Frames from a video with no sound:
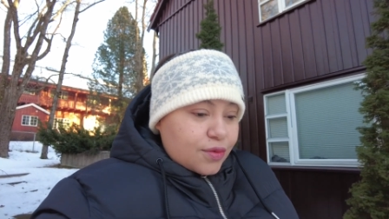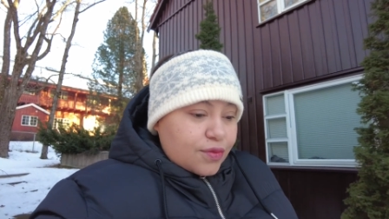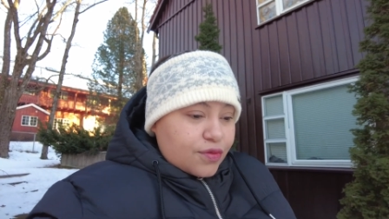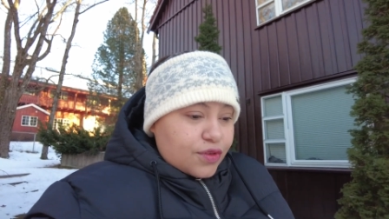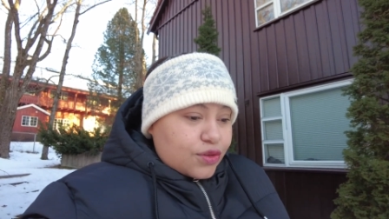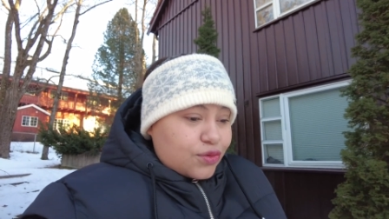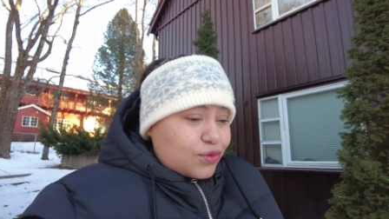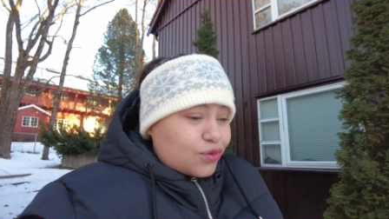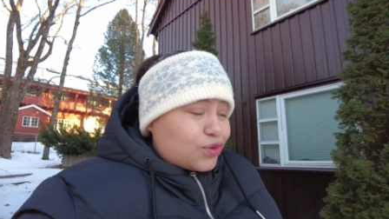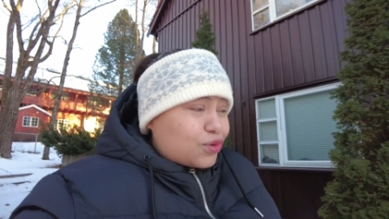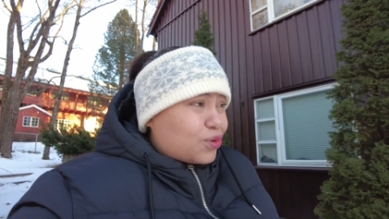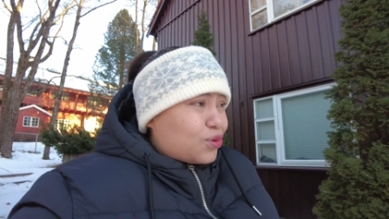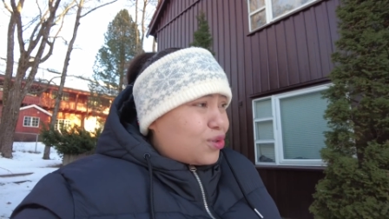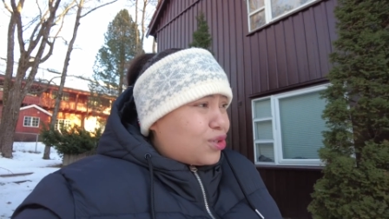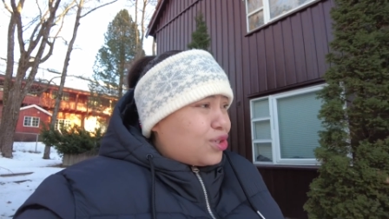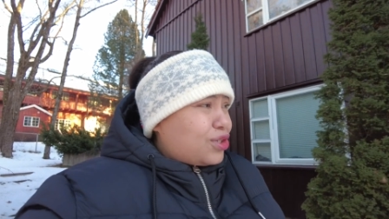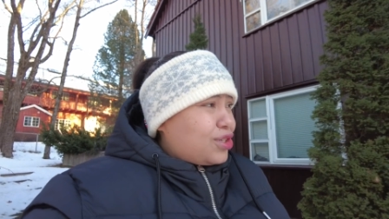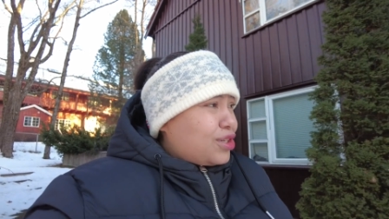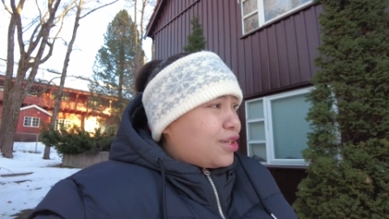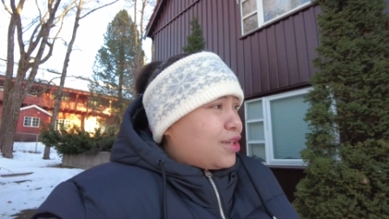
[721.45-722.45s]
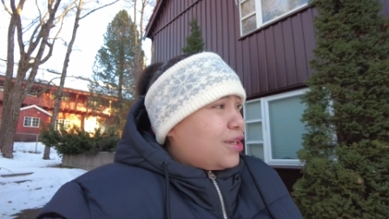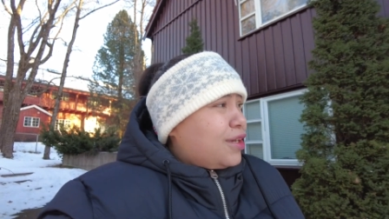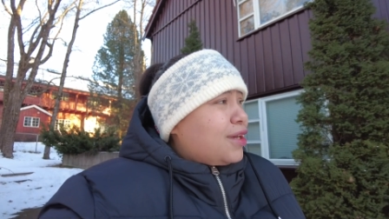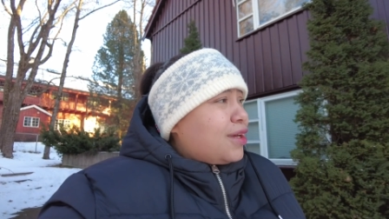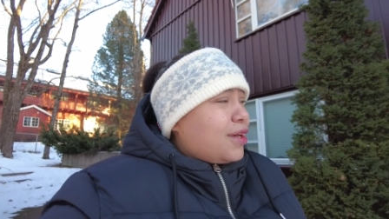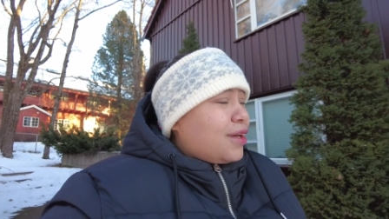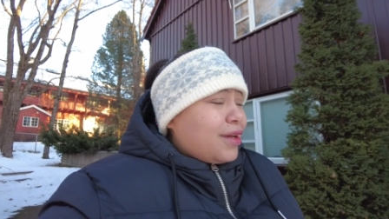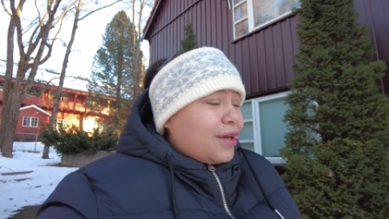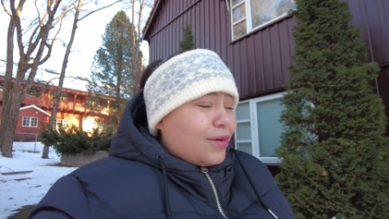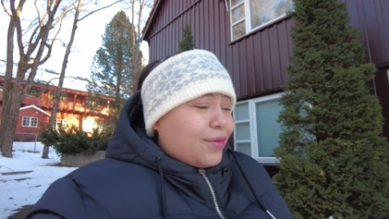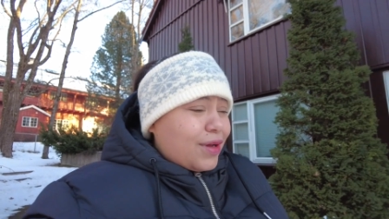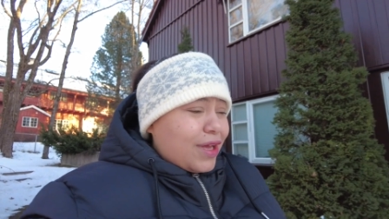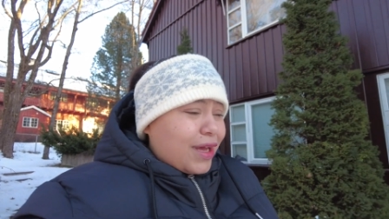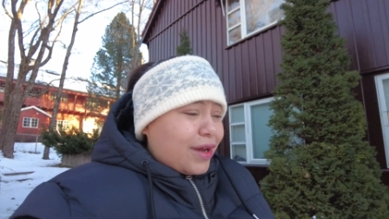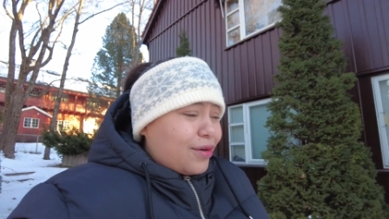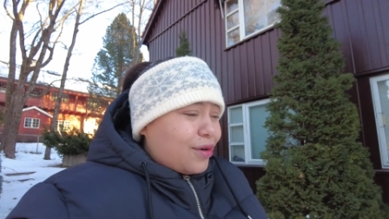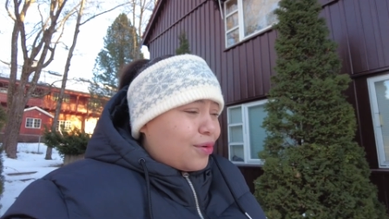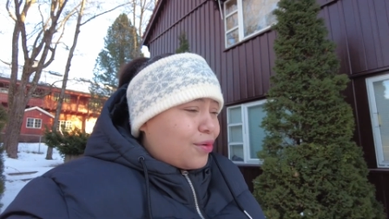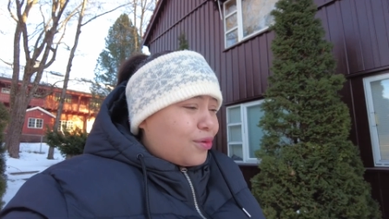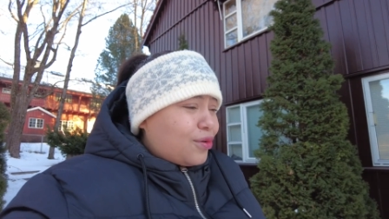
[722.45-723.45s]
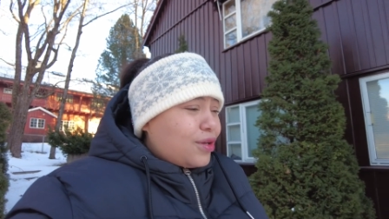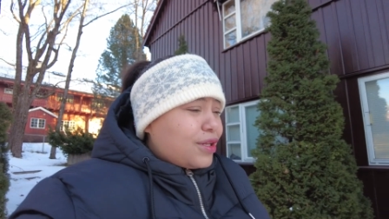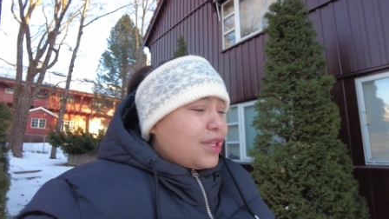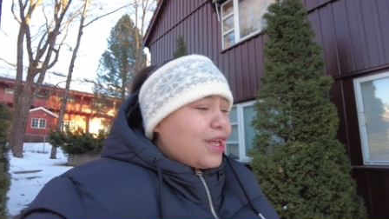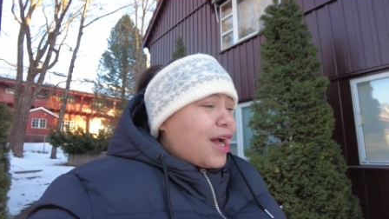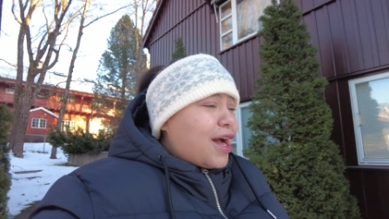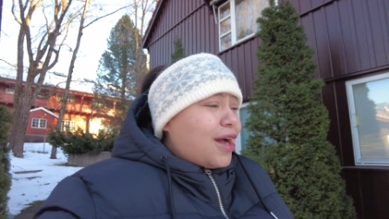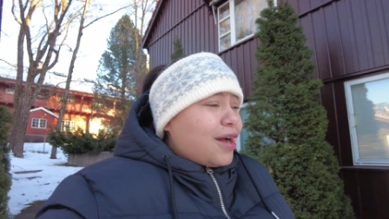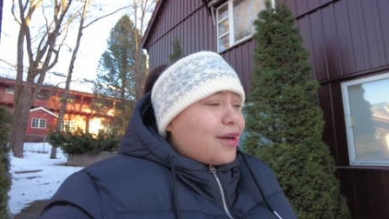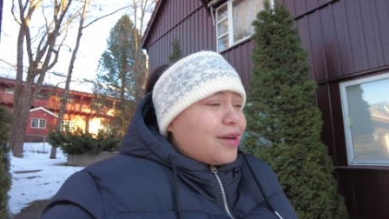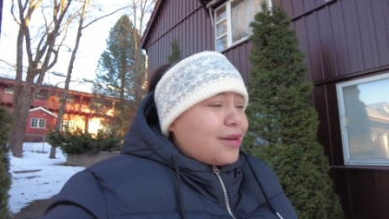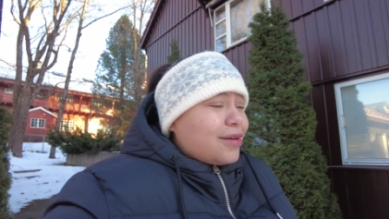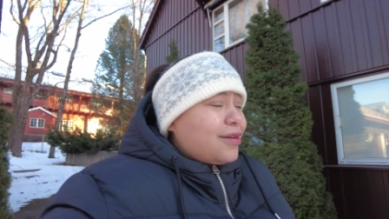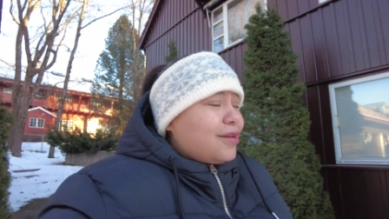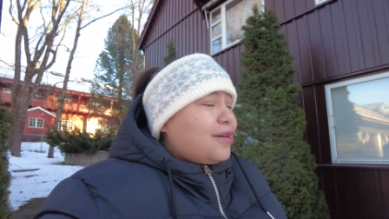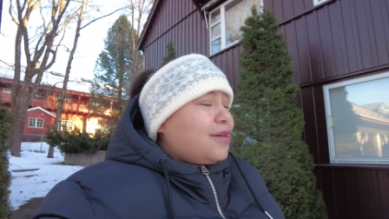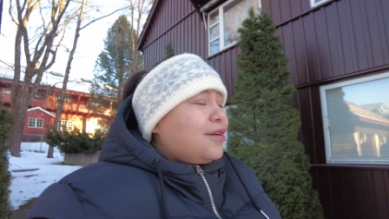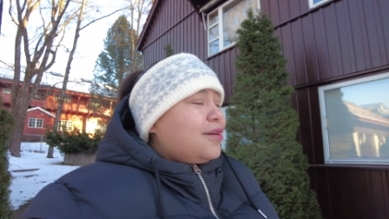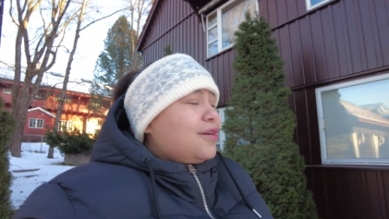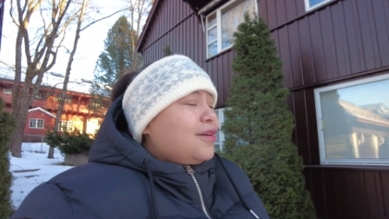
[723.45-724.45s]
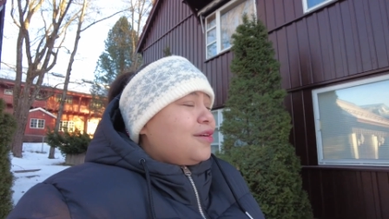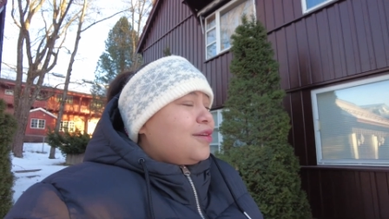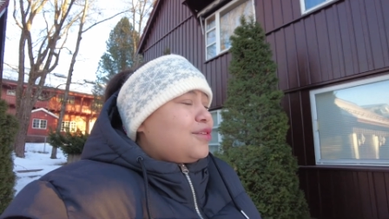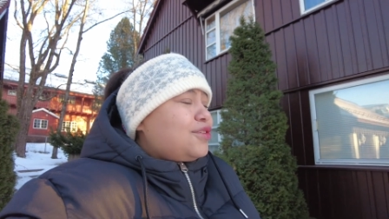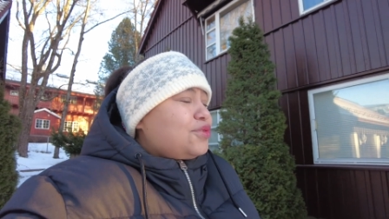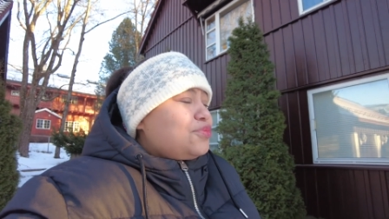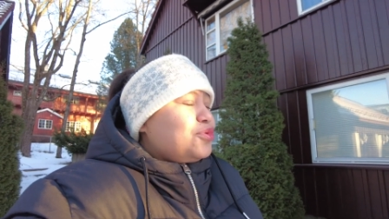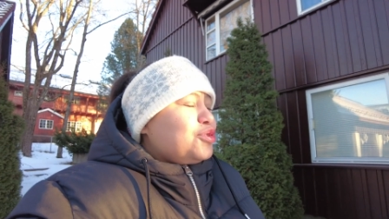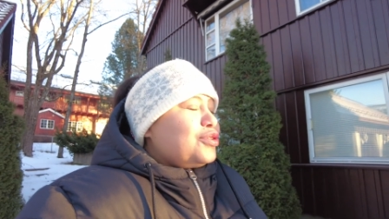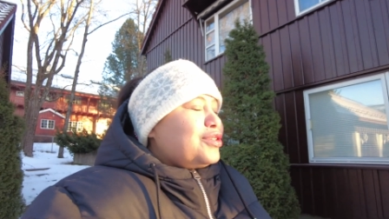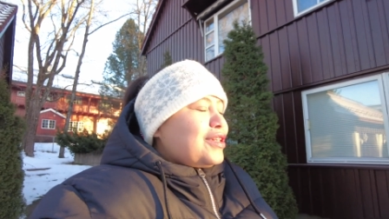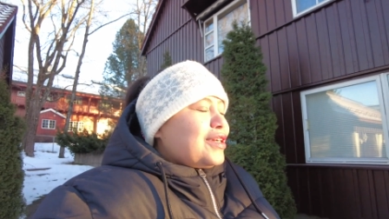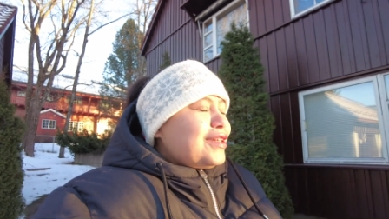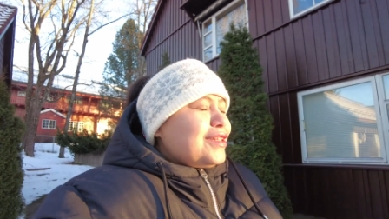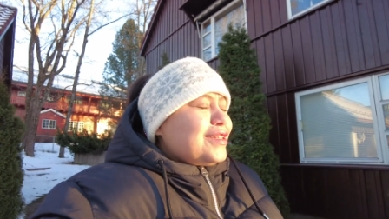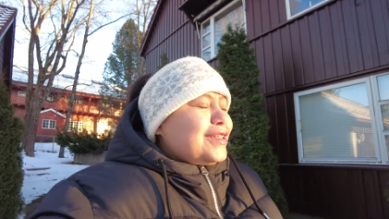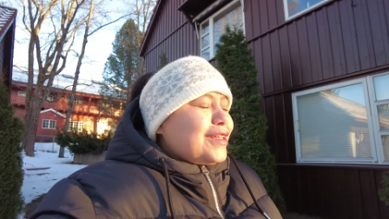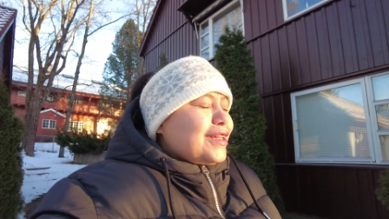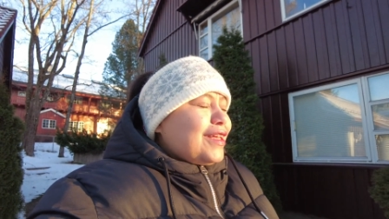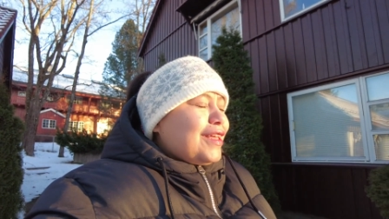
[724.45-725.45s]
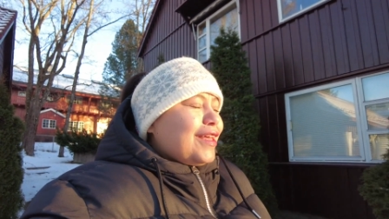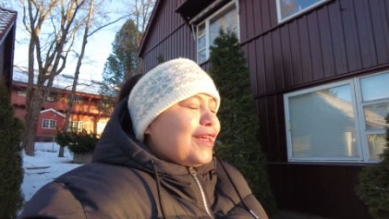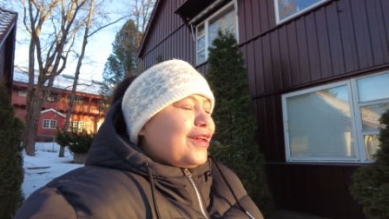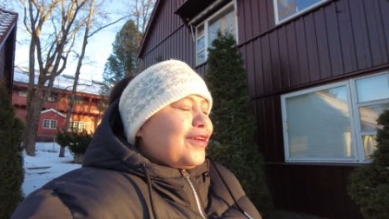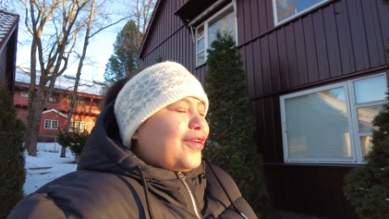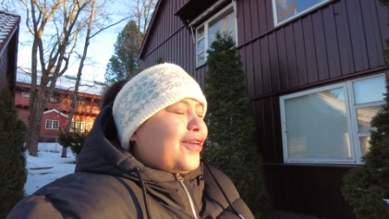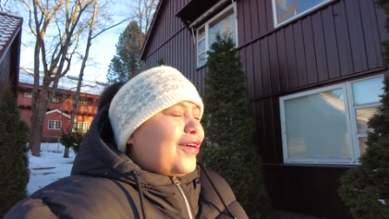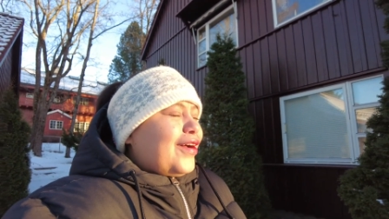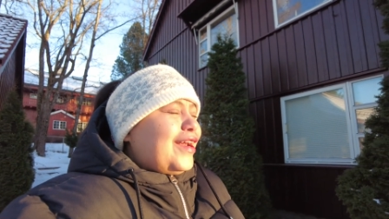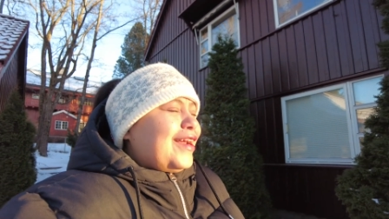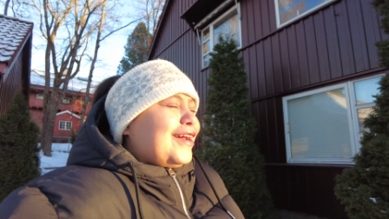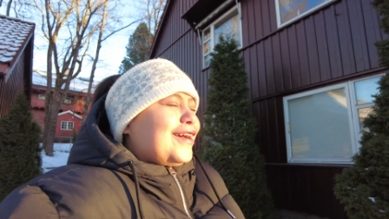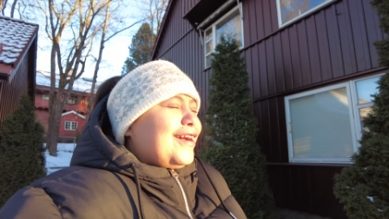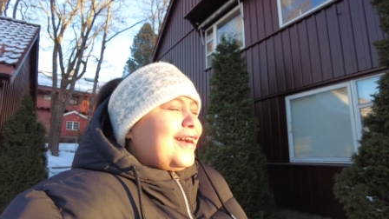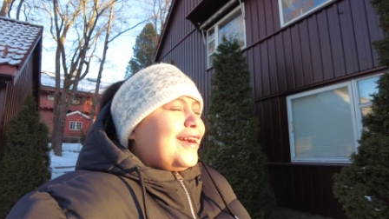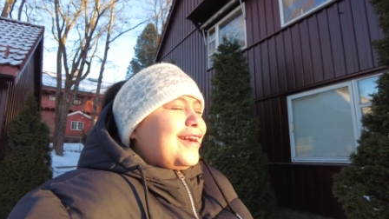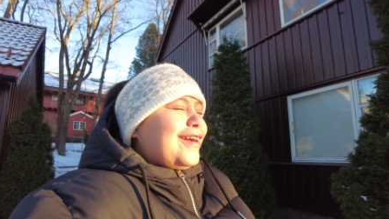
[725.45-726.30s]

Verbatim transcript: o vídeo de hoje eu quero acordar te mostrando isso aqui, olha.